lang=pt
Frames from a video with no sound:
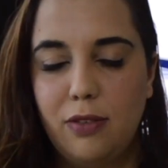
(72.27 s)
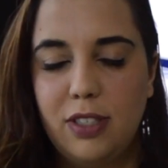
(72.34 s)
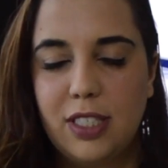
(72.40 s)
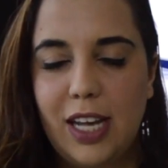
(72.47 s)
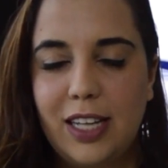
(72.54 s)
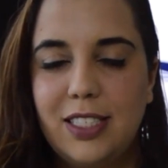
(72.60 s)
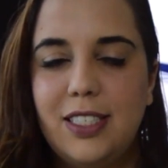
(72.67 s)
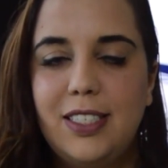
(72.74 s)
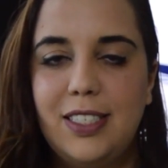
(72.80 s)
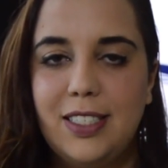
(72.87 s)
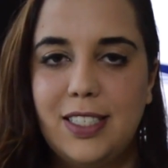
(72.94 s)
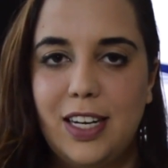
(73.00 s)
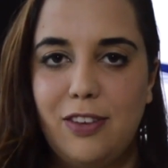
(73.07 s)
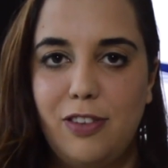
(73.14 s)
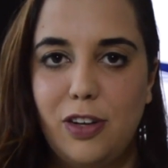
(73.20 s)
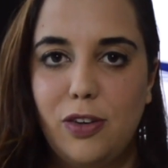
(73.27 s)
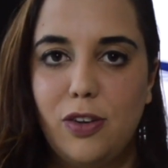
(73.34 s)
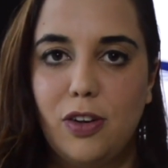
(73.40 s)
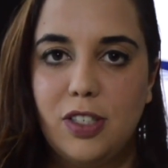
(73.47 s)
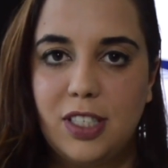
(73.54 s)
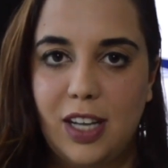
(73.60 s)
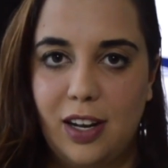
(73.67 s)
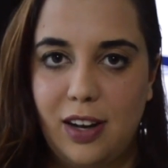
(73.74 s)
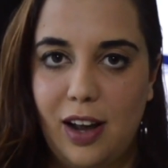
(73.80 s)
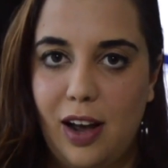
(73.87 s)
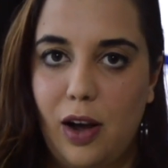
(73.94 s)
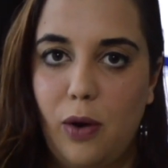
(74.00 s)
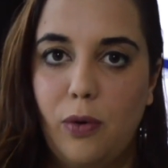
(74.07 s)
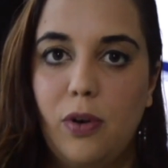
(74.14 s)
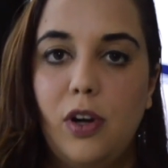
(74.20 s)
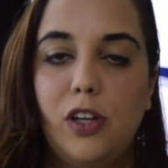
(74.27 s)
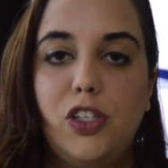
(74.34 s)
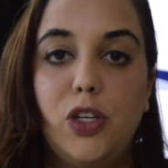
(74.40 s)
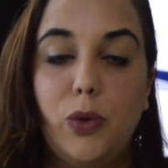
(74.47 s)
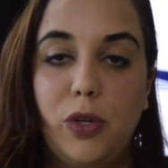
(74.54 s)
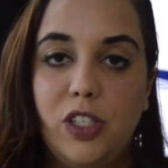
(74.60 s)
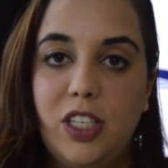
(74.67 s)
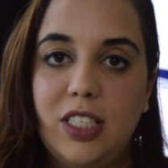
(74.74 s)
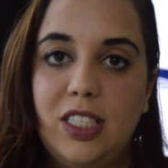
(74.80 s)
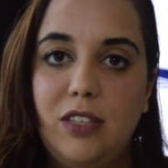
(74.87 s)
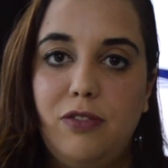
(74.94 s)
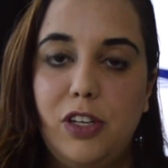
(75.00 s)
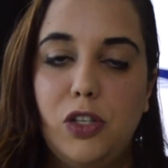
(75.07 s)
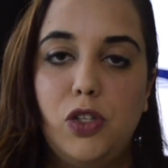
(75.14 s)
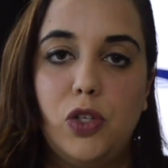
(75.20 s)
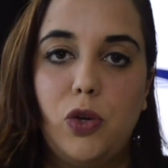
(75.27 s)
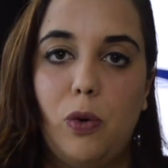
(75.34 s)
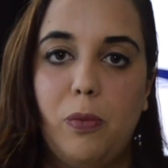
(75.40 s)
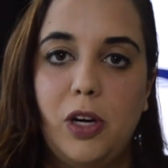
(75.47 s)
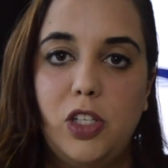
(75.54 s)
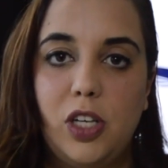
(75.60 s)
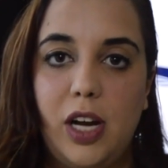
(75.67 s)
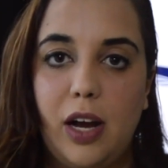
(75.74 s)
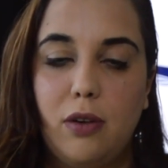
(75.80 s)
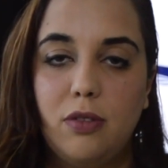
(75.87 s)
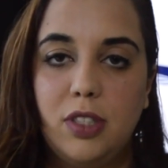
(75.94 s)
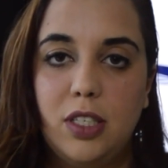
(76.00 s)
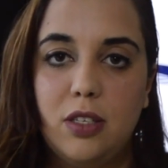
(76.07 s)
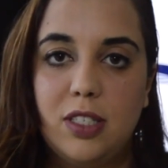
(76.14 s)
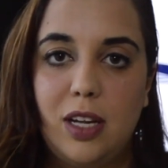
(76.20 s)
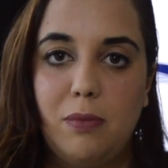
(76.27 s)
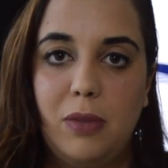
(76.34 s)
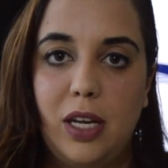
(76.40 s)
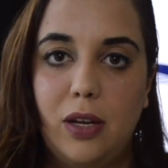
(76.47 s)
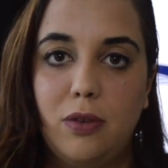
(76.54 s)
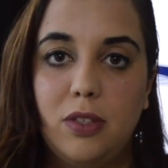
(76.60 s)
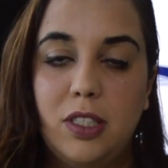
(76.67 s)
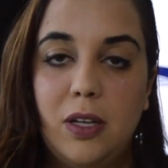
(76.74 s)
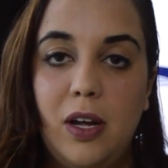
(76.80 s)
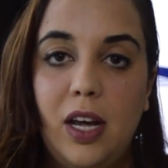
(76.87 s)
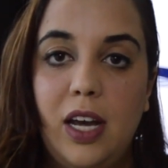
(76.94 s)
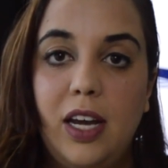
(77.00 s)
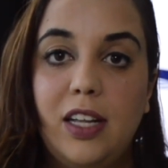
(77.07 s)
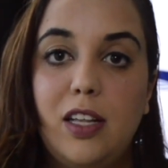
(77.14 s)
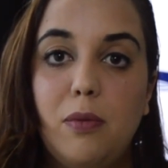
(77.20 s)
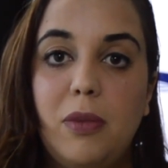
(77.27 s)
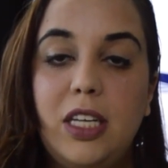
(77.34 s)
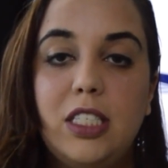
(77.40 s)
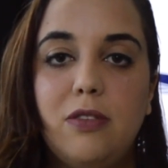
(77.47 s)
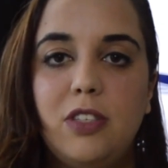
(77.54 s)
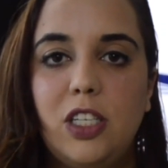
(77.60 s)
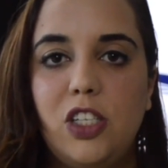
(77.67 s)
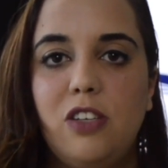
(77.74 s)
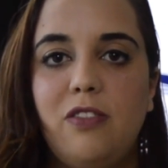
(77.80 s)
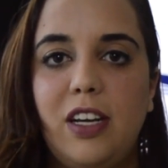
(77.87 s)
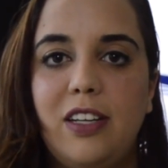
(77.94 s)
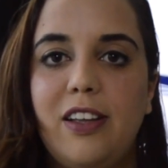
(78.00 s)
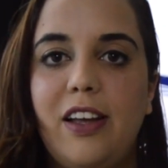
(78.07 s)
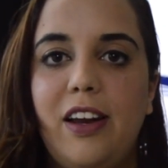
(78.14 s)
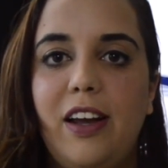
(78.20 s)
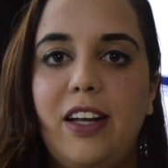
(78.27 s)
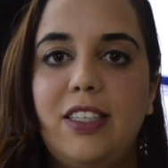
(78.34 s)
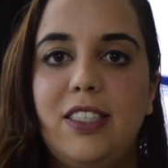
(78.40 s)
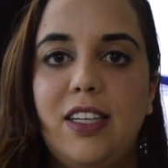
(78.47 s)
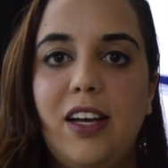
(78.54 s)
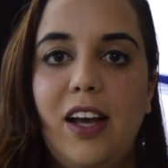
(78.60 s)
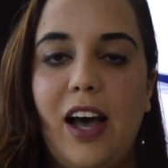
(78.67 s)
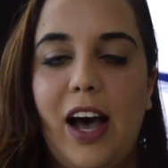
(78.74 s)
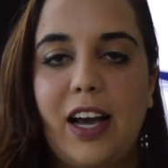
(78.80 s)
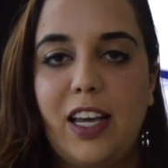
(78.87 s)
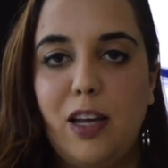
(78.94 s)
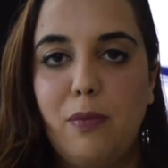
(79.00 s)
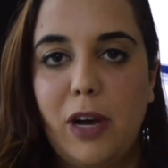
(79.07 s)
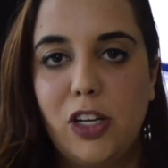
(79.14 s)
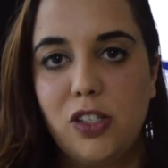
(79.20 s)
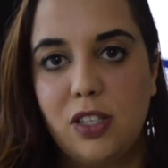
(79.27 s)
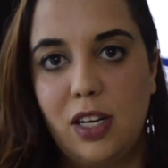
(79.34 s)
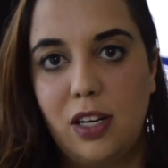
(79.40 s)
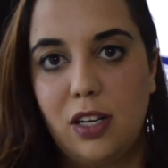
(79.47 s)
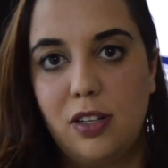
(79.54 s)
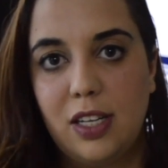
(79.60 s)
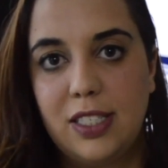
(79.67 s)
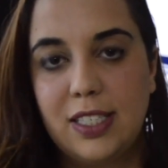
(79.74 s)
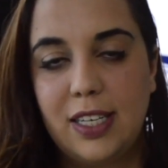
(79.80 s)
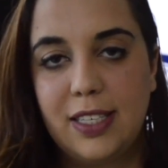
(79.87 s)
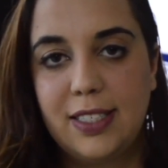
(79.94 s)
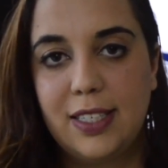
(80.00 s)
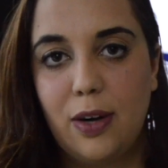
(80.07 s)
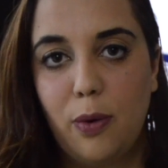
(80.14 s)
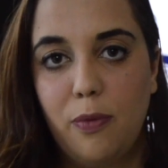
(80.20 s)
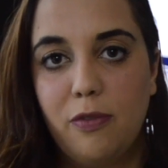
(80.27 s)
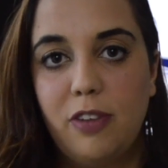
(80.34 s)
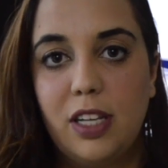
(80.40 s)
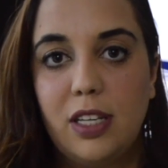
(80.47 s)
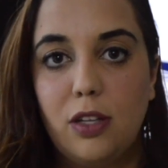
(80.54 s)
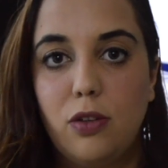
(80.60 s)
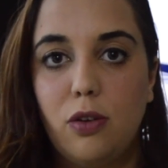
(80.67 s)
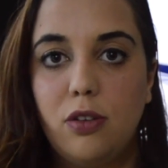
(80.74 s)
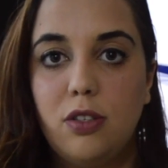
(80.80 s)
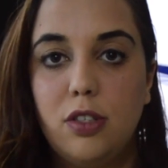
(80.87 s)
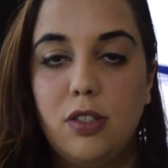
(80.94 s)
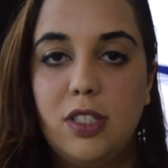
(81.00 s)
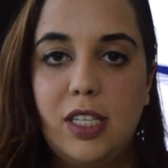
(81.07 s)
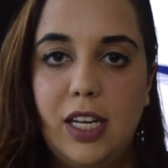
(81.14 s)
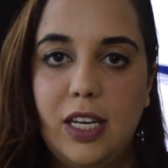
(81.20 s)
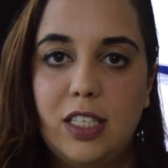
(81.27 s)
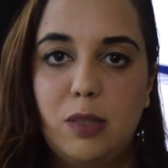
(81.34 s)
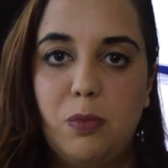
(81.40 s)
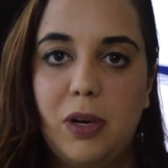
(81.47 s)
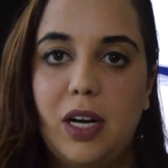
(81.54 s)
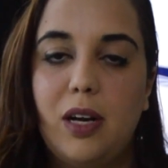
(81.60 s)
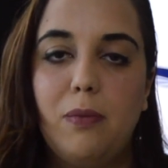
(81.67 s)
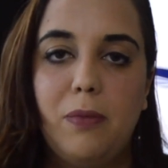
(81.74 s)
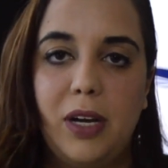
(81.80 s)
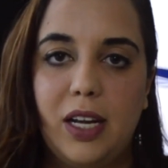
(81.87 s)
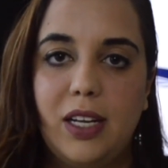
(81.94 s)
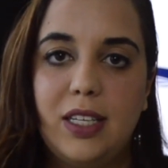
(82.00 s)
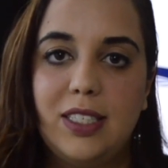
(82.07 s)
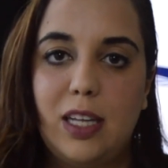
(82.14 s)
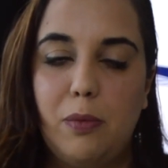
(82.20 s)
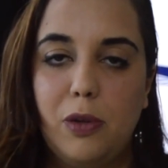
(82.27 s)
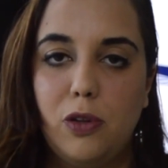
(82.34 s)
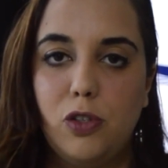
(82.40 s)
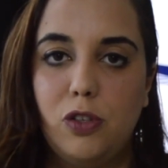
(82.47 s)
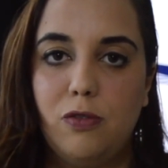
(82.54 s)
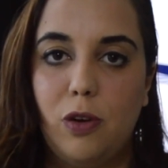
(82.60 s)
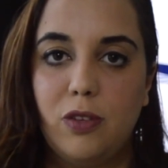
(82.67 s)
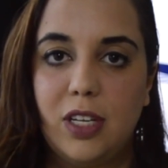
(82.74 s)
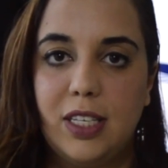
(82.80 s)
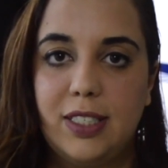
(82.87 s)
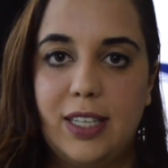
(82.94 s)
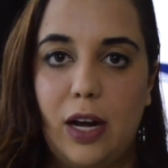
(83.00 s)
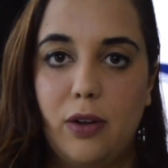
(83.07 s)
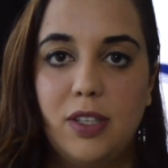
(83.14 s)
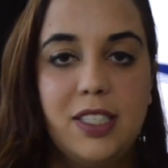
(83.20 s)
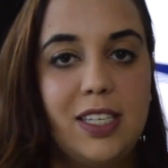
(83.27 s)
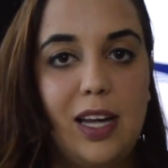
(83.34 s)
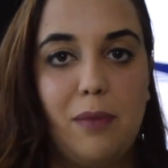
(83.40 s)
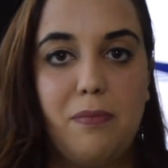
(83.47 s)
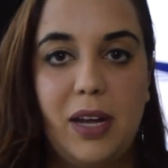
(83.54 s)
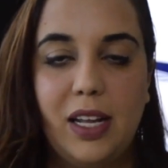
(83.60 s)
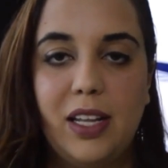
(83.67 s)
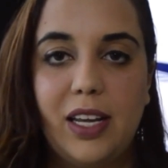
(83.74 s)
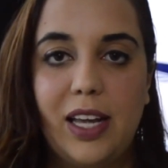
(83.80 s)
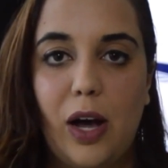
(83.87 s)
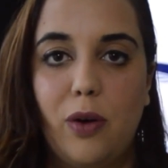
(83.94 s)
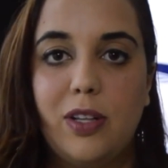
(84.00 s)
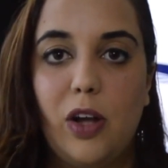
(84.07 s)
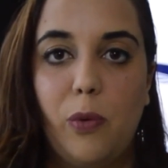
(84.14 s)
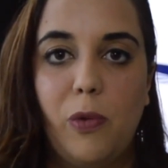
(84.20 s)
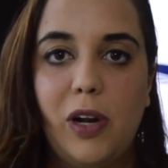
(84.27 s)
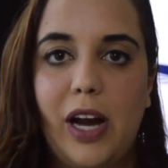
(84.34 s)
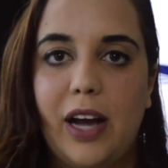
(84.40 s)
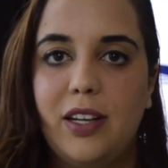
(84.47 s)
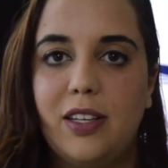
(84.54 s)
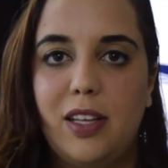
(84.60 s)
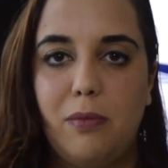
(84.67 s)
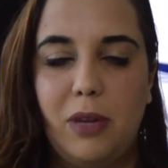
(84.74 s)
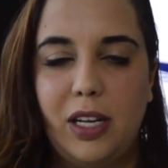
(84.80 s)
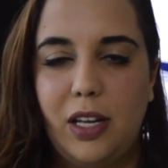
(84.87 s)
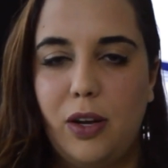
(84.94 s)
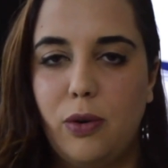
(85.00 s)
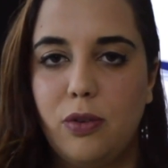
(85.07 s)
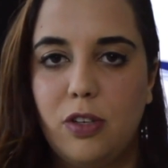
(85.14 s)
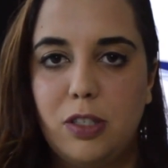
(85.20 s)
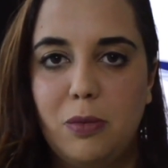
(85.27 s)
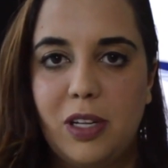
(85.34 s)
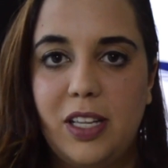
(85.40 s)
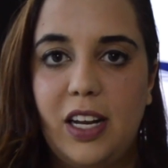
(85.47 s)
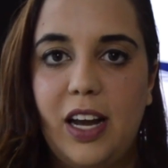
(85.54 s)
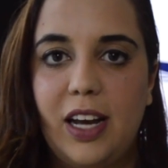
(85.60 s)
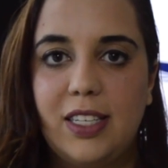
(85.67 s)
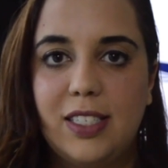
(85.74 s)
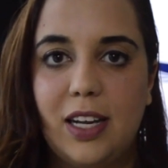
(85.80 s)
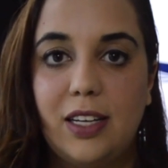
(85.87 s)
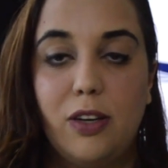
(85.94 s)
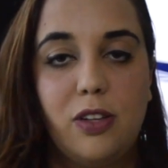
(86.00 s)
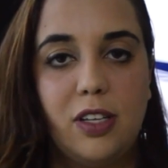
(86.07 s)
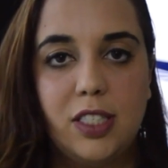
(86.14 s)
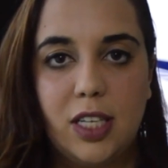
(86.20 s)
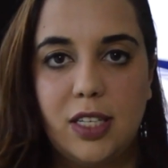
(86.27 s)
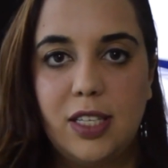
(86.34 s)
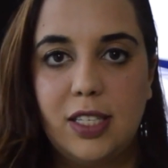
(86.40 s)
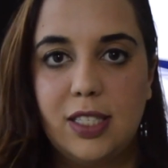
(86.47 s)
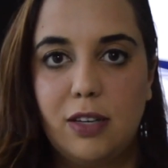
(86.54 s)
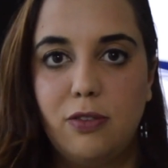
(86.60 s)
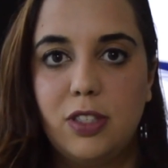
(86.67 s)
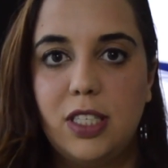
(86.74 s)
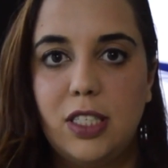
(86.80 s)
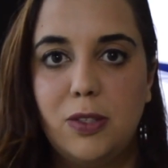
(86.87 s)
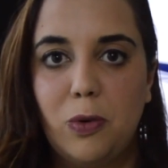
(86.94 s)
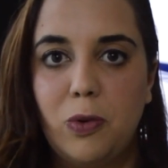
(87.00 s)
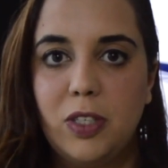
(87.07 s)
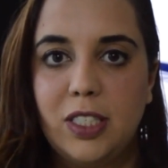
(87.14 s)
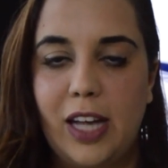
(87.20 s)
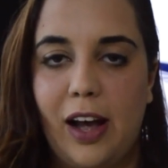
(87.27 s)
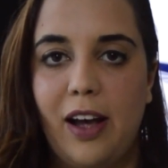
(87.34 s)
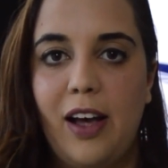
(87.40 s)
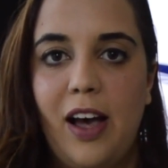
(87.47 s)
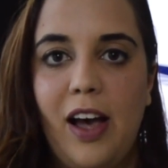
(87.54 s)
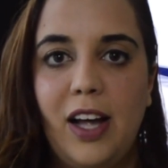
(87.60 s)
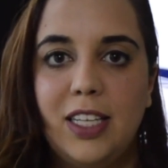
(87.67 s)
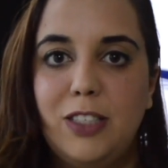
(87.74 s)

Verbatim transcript: Não esquece de se inscrever no nosso canal, de curtir esse vídeo, de compartilhar com seus amigos e também se você tiver interesse, aqui embaixo no link da descrição vai ter todos os links para a campanha da Estabilo de volta às aulas, que é bem legal, dá uma olhada, também tem outros materiais lá que eu tenho certeza que vocês vão gostar.